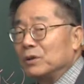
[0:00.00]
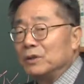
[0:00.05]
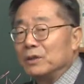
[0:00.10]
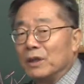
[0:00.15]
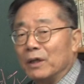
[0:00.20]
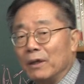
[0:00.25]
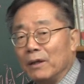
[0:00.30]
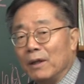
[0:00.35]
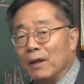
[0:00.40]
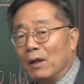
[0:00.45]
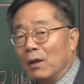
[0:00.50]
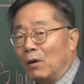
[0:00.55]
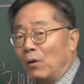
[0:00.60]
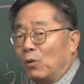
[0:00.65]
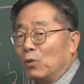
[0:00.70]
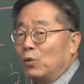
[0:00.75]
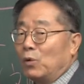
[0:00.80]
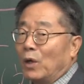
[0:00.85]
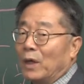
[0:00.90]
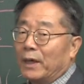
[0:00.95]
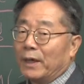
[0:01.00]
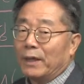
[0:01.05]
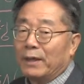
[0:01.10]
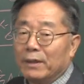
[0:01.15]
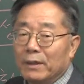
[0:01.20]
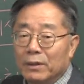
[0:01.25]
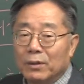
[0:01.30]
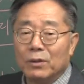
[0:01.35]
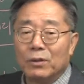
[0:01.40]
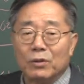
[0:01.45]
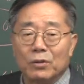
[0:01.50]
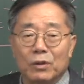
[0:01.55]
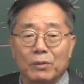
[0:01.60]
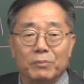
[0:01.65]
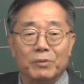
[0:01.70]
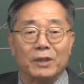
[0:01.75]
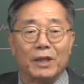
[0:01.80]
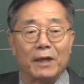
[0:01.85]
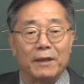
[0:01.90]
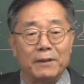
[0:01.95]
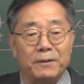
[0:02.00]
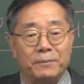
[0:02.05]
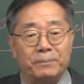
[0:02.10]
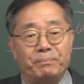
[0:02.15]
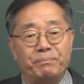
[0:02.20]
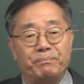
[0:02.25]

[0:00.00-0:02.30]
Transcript: 이제 오늘날에 이르는 겁니다.